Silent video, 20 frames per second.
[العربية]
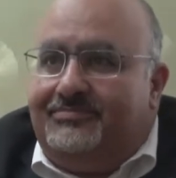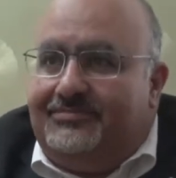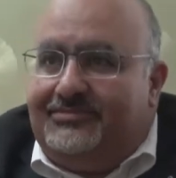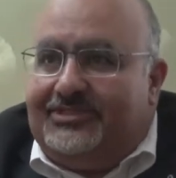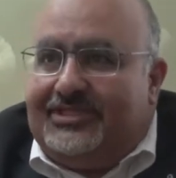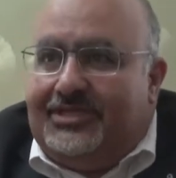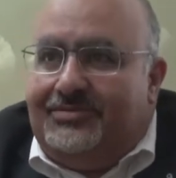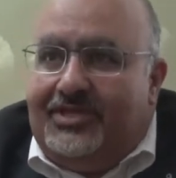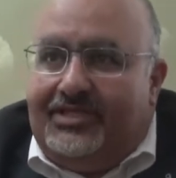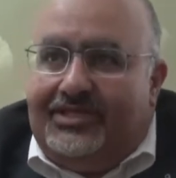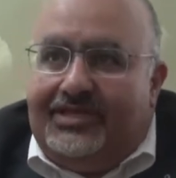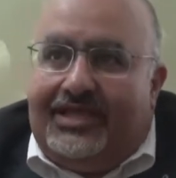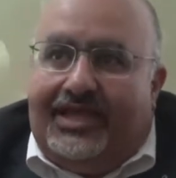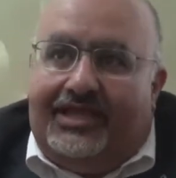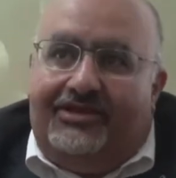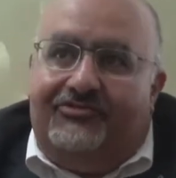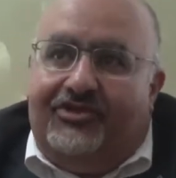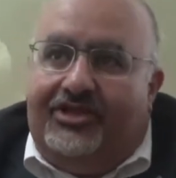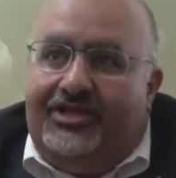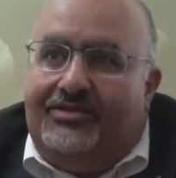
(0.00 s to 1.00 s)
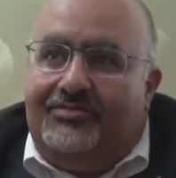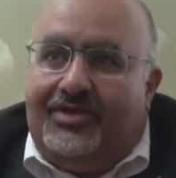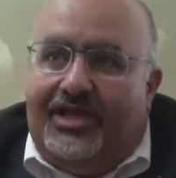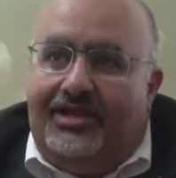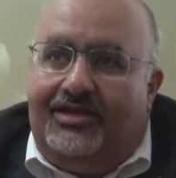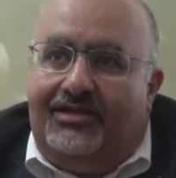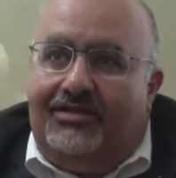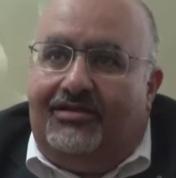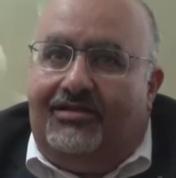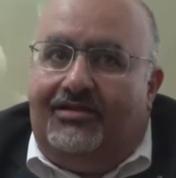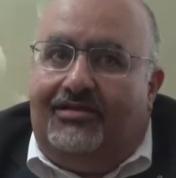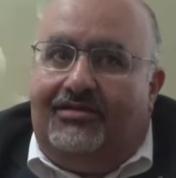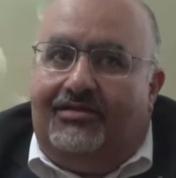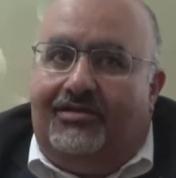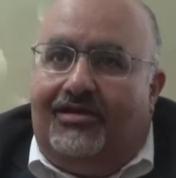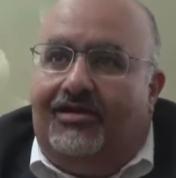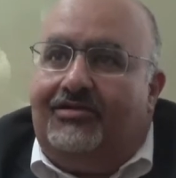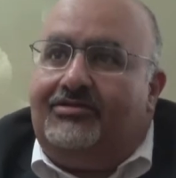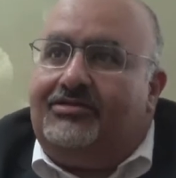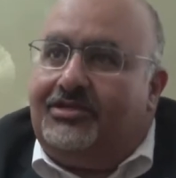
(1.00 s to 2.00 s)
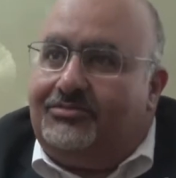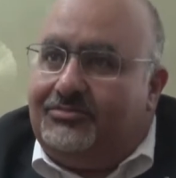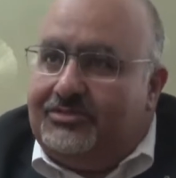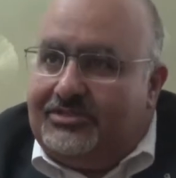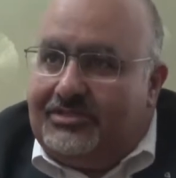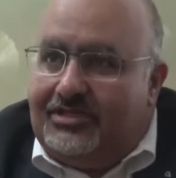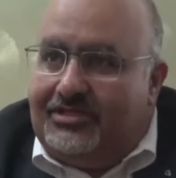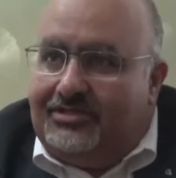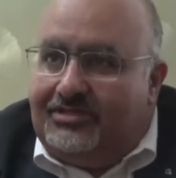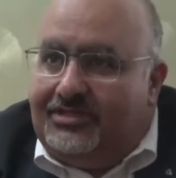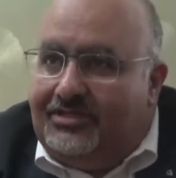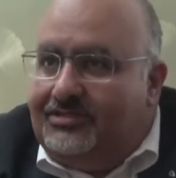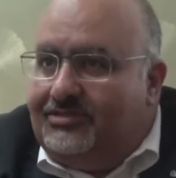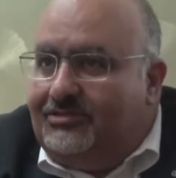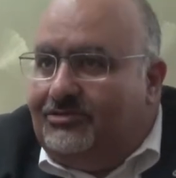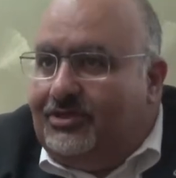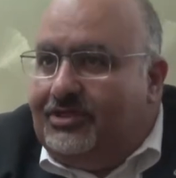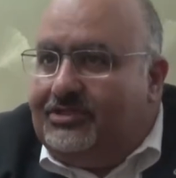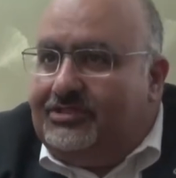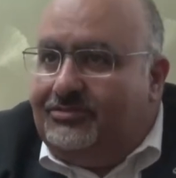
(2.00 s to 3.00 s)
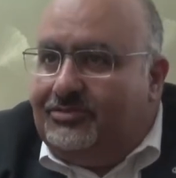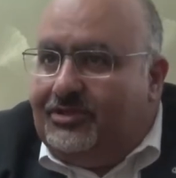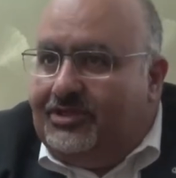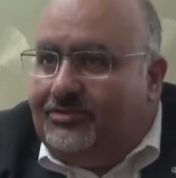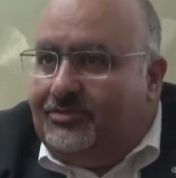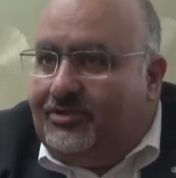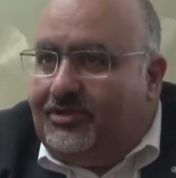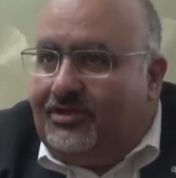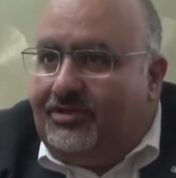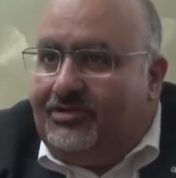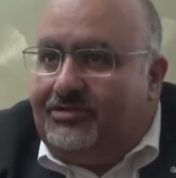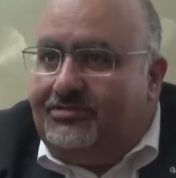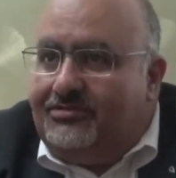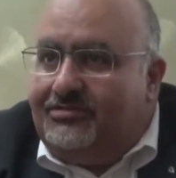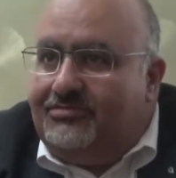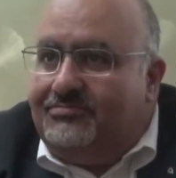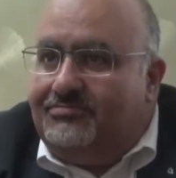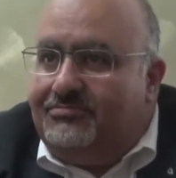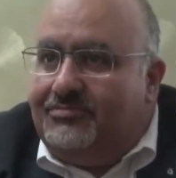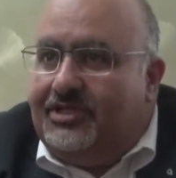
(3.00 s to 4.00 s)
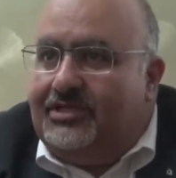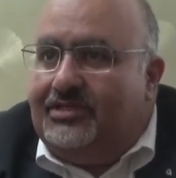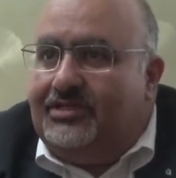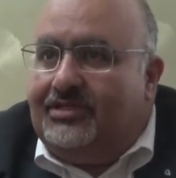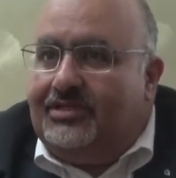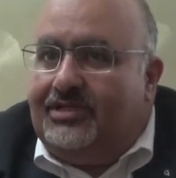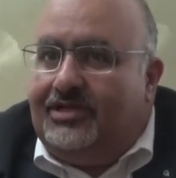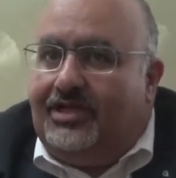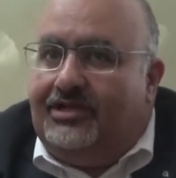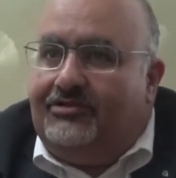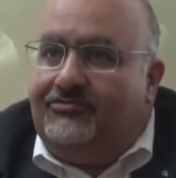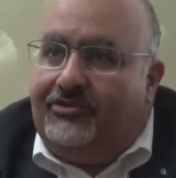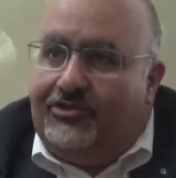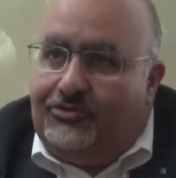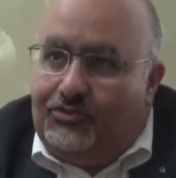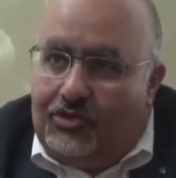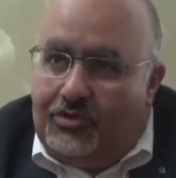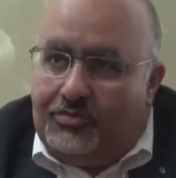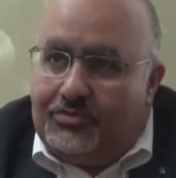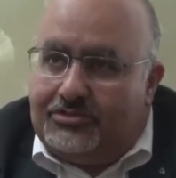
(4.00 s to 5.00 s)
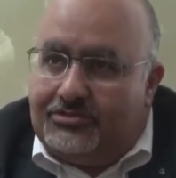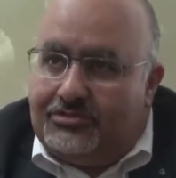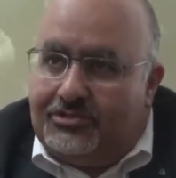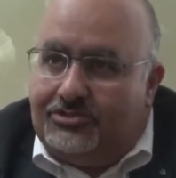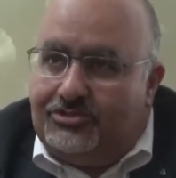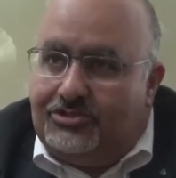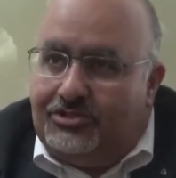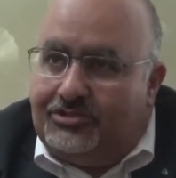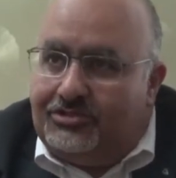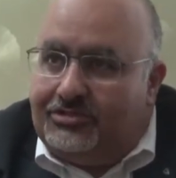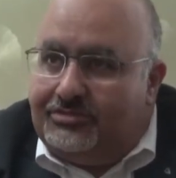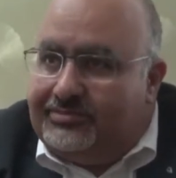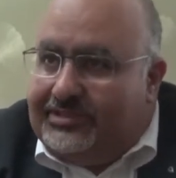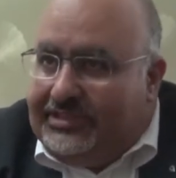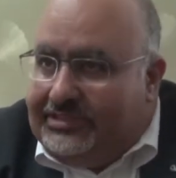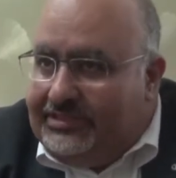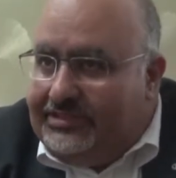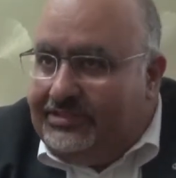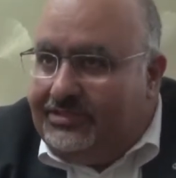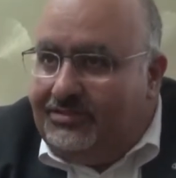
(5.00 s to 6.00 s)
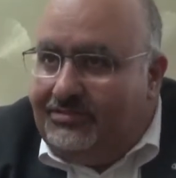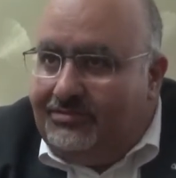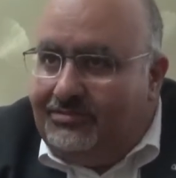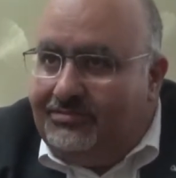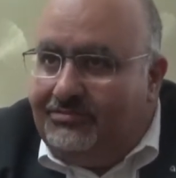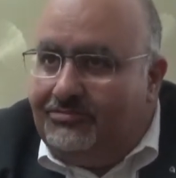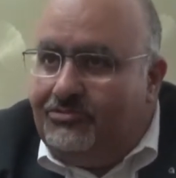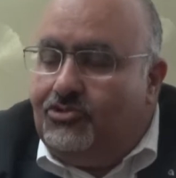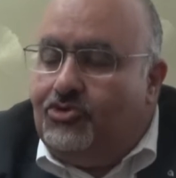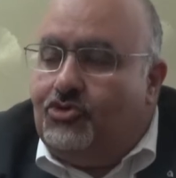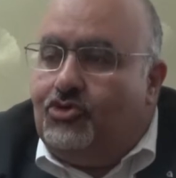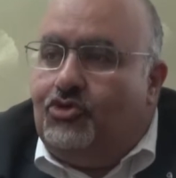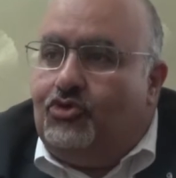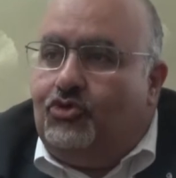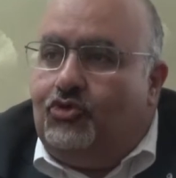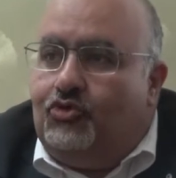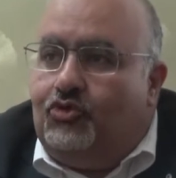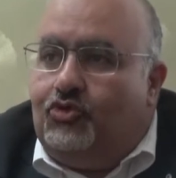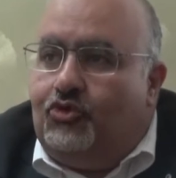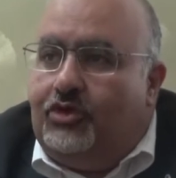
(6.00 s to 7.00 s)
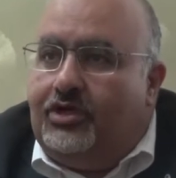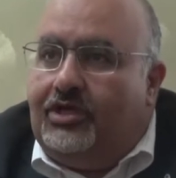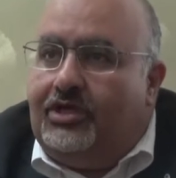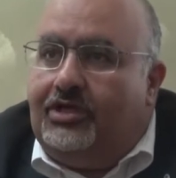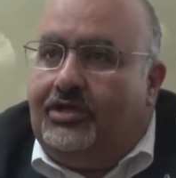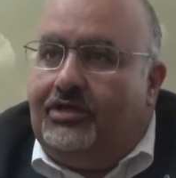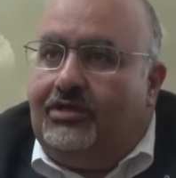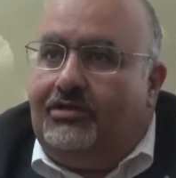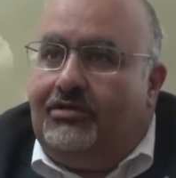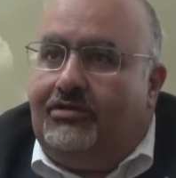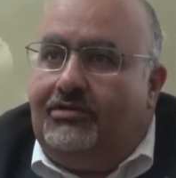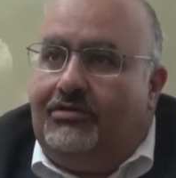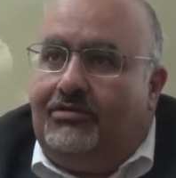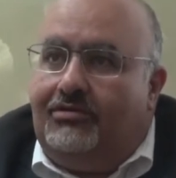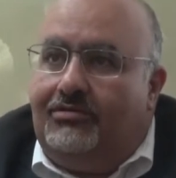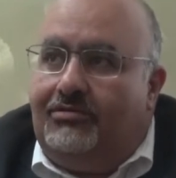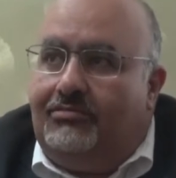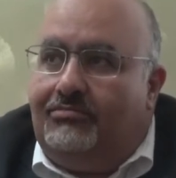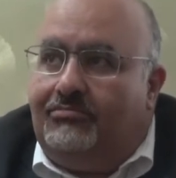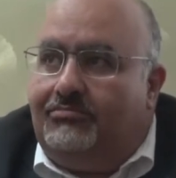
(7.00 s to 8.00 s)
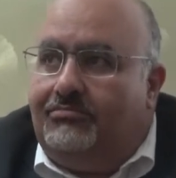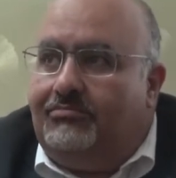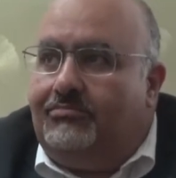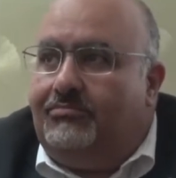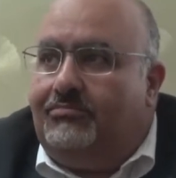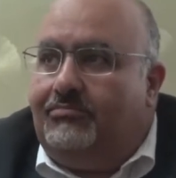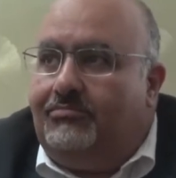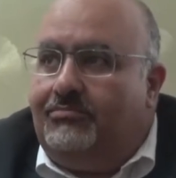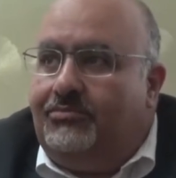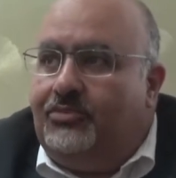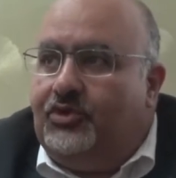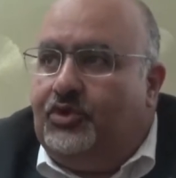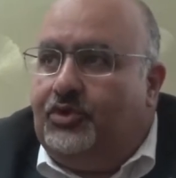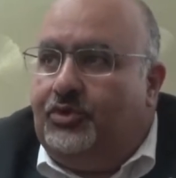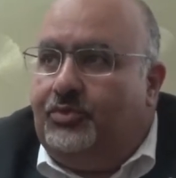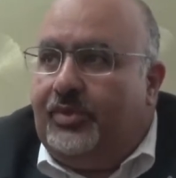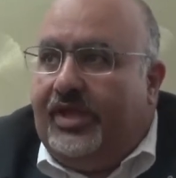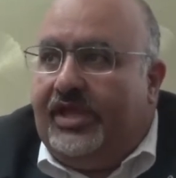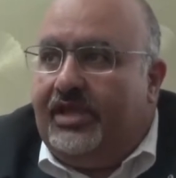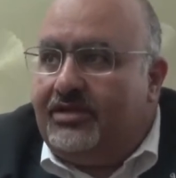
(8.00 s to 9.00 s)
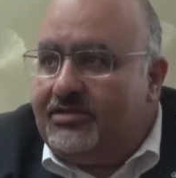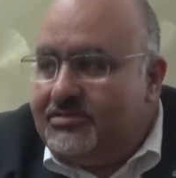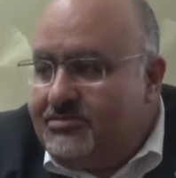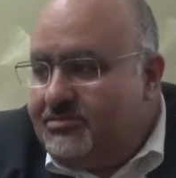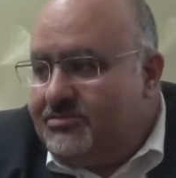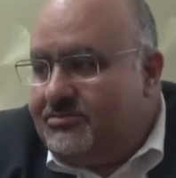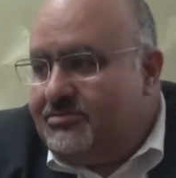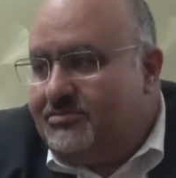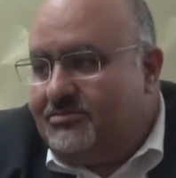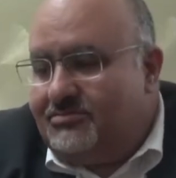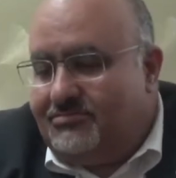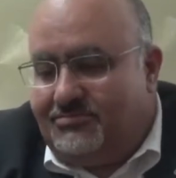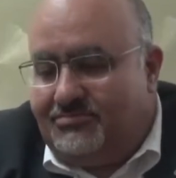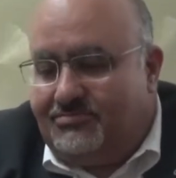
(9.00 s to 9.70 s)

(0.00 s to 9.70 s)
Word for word: زي ما حضرتك عارف احنا بقالنا اكتر من سنتين دلوقتي بالامارات من 2015 ابتدينا وبمارس